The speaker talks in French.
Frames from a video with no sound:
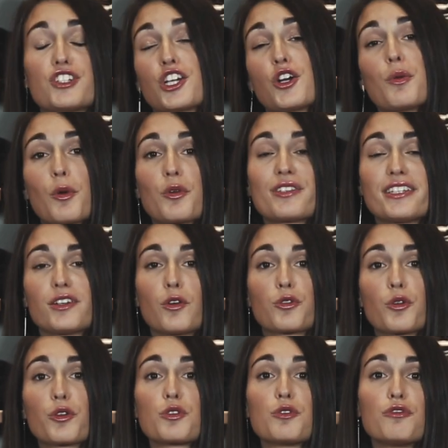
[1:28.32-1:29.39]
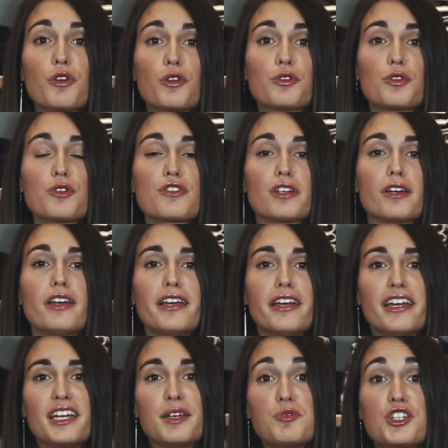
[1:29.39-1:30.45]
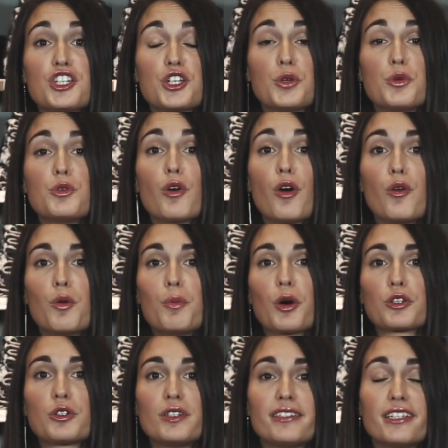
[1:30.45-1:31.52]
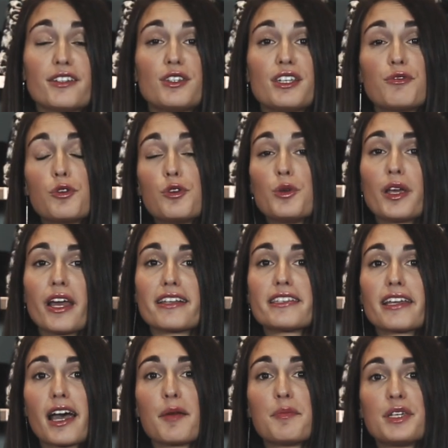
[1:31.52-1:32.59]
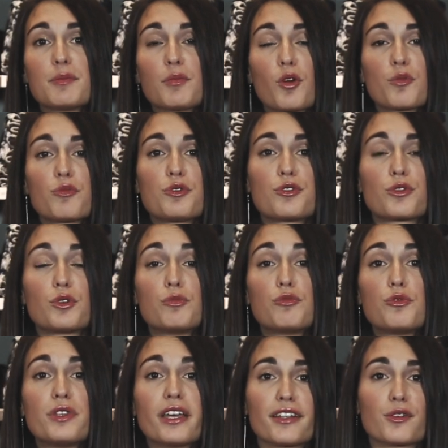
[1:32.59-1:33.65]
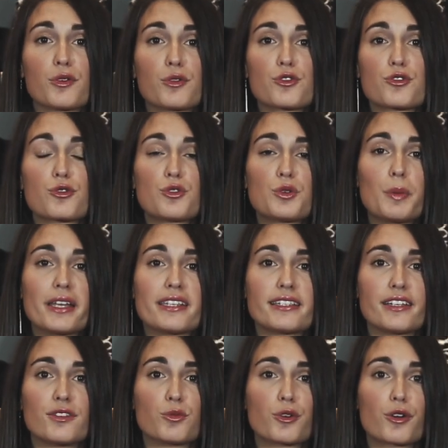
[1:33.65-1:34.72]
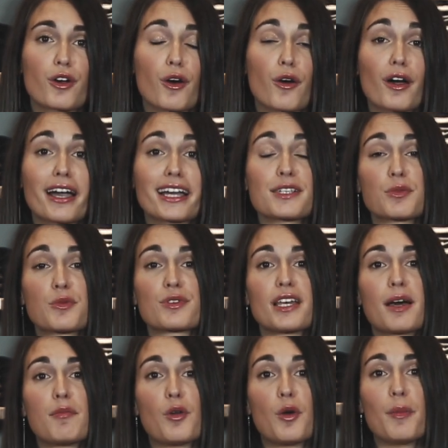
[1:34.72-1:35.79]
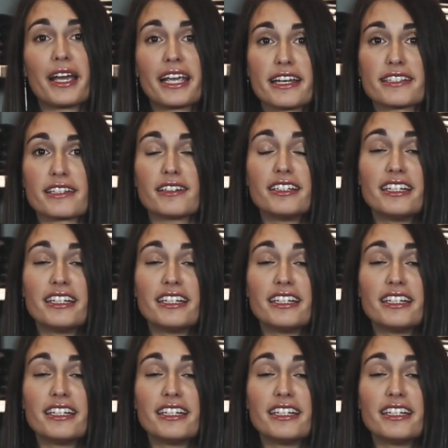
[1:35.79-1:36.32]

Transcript: J'ai commencé en tant que vendeuse et puis j'ai eu euh, l'opportunité d'évoluer assez rapidement puisqu'au bout d'un an, je suis passée donc euh, responsable magasin.